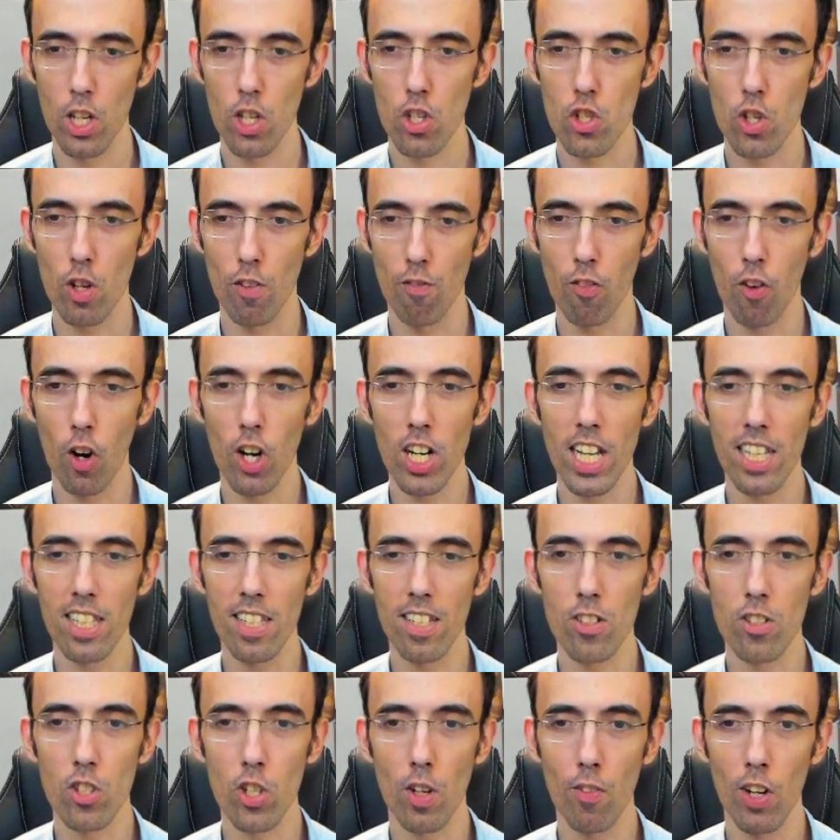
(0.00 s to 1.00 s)
C'ho voglia,
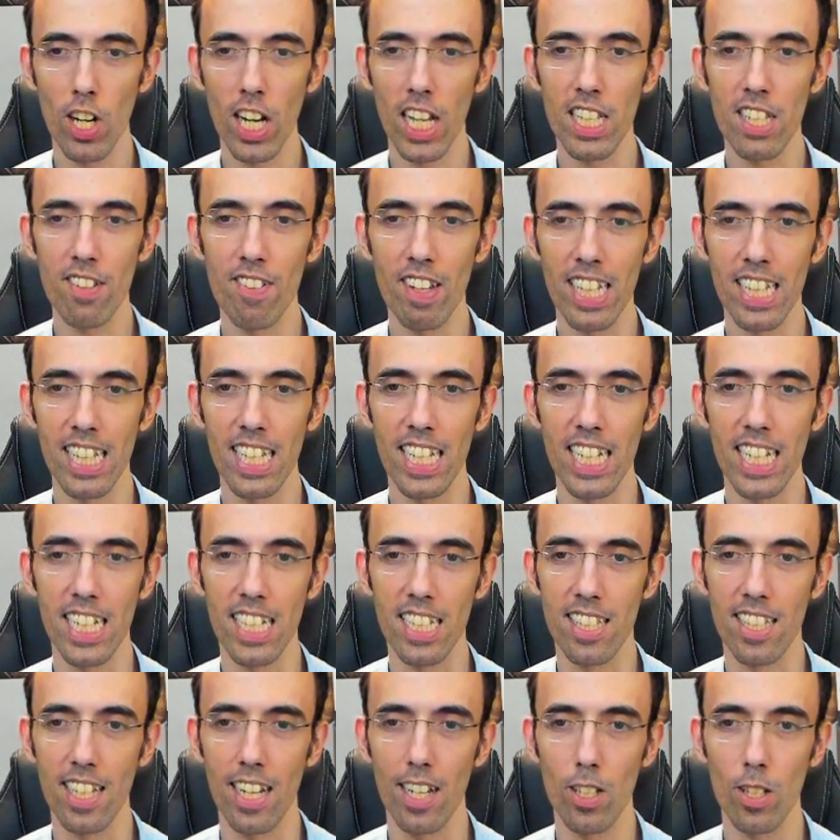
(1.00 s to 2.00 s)
di... voglia di
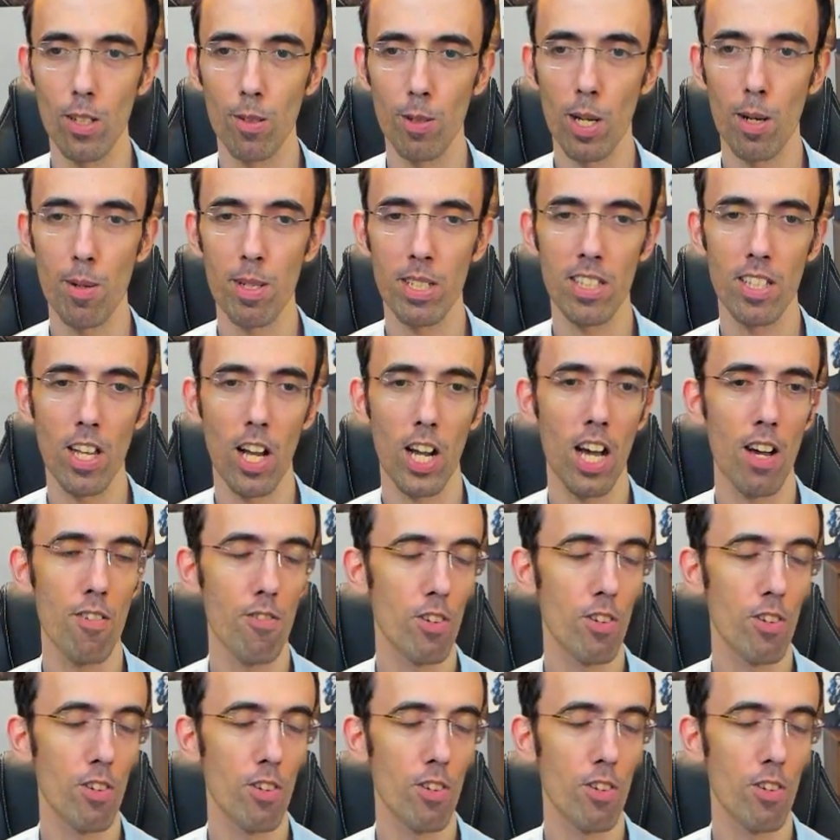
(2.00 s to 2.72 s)
vendetta dopo la partita con la